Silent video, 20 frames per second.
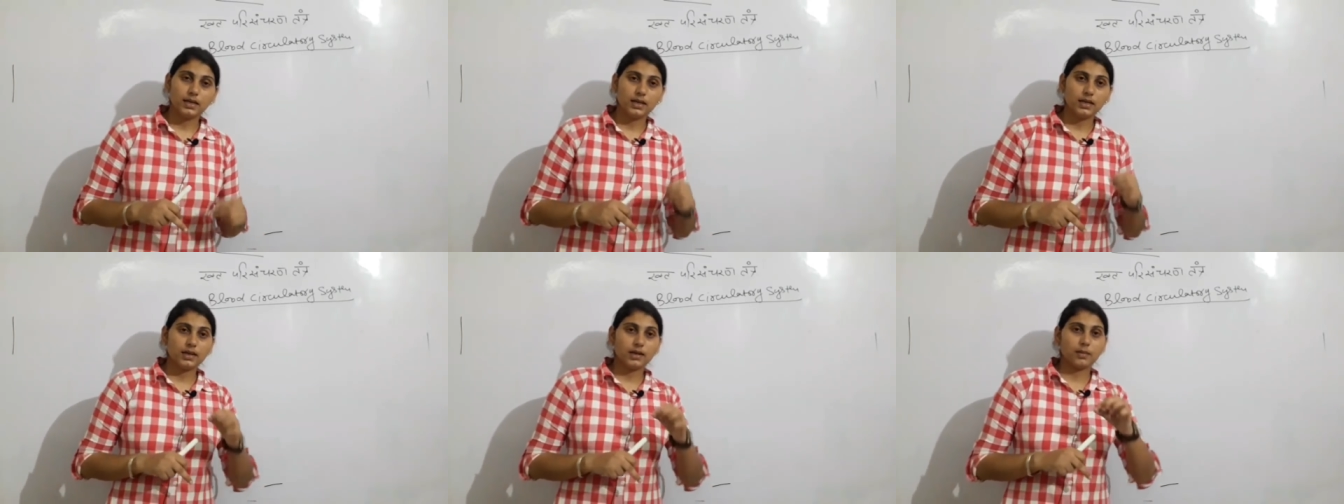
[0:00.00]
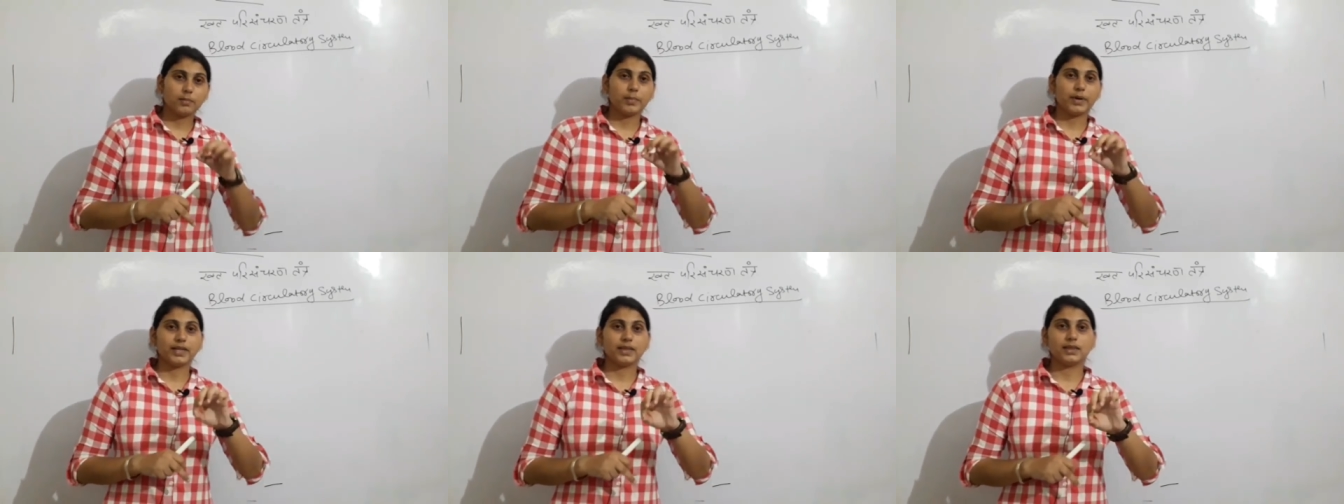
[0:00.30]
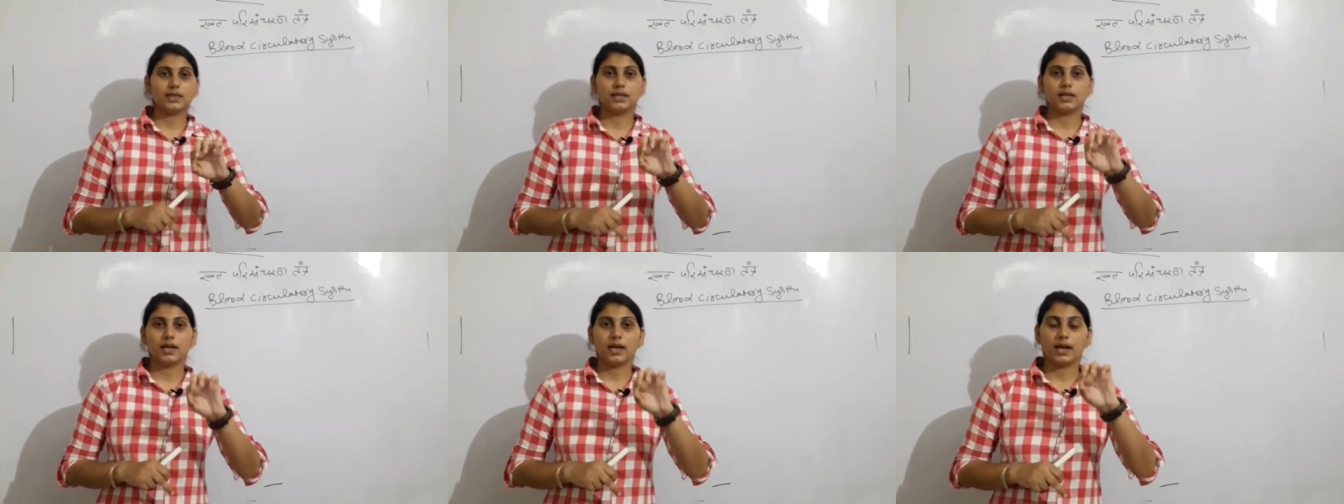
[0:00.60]

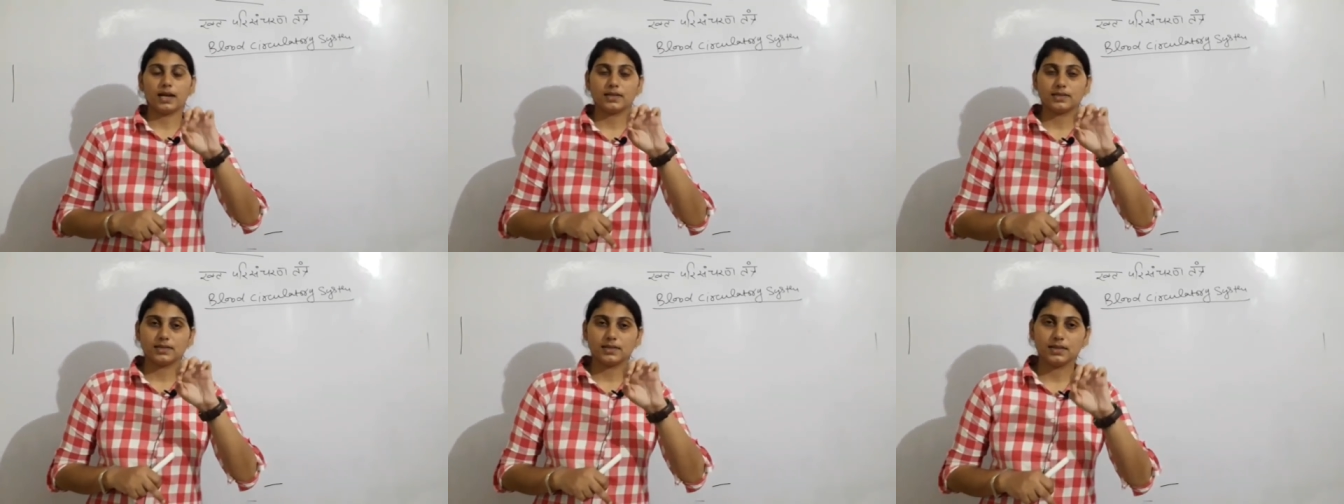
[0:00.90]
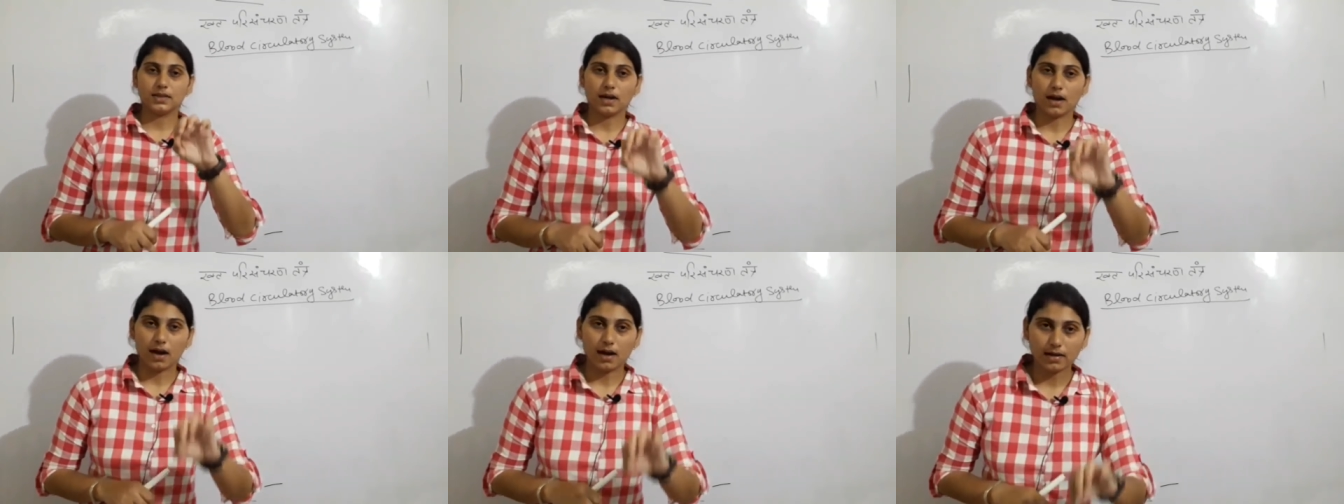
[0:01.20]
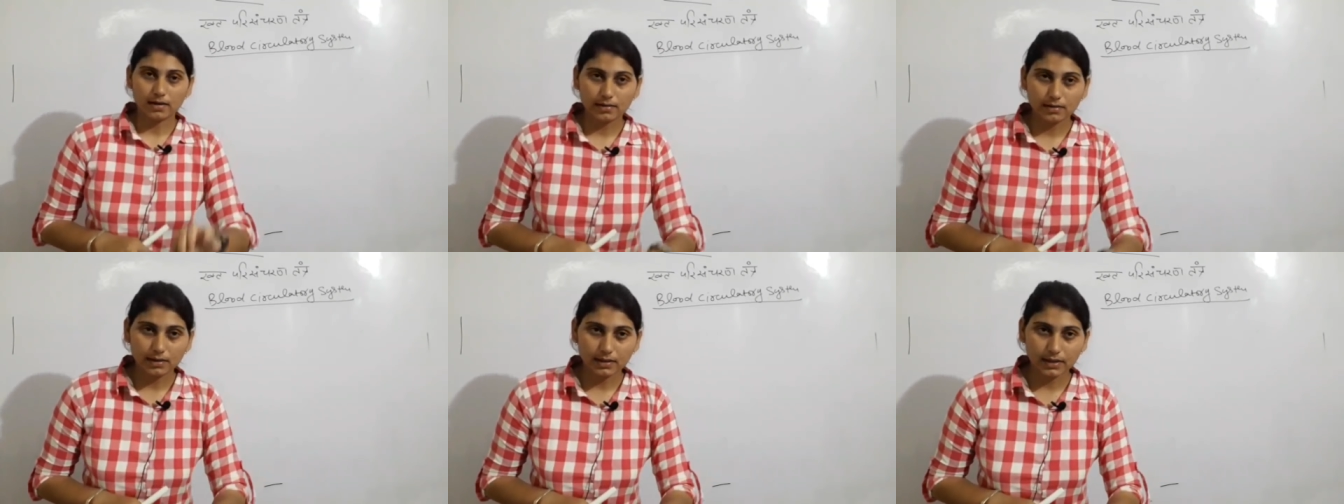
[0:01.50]
एकमात्र ऐसी
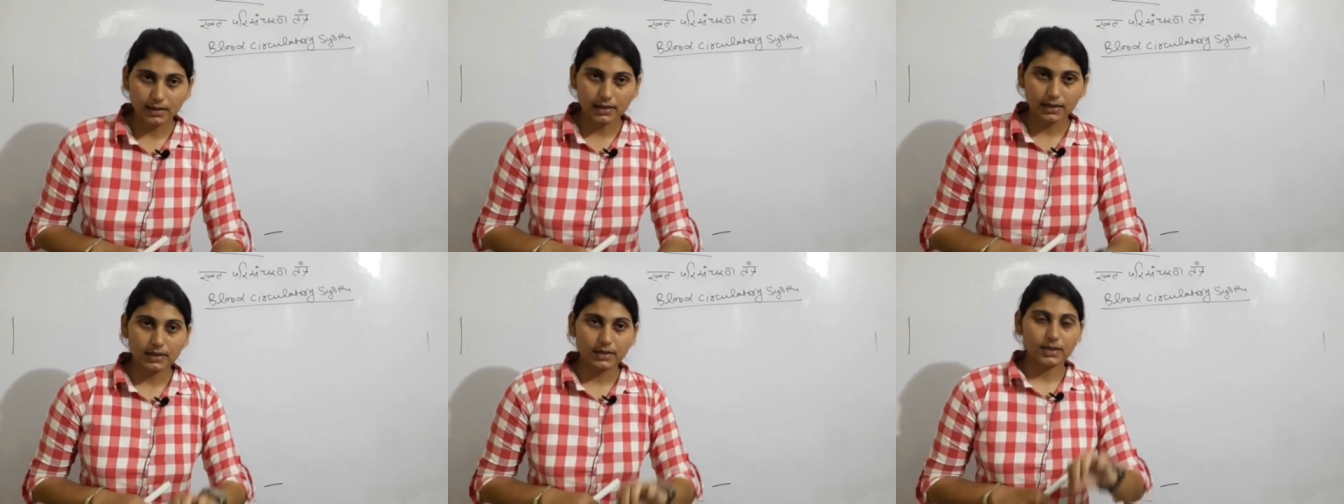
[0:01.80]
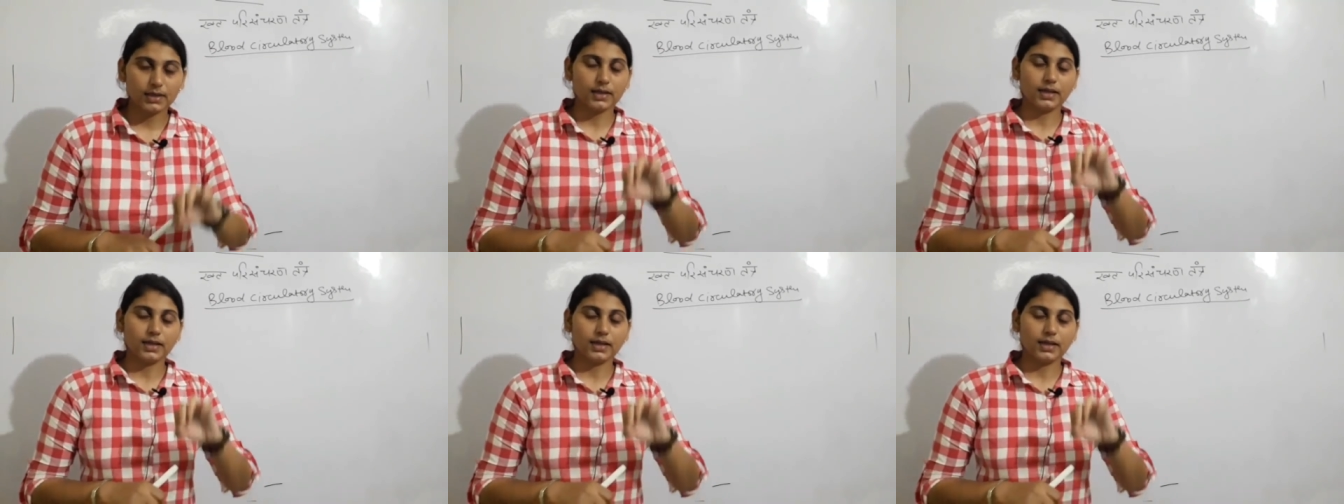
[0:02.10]
आर्टरी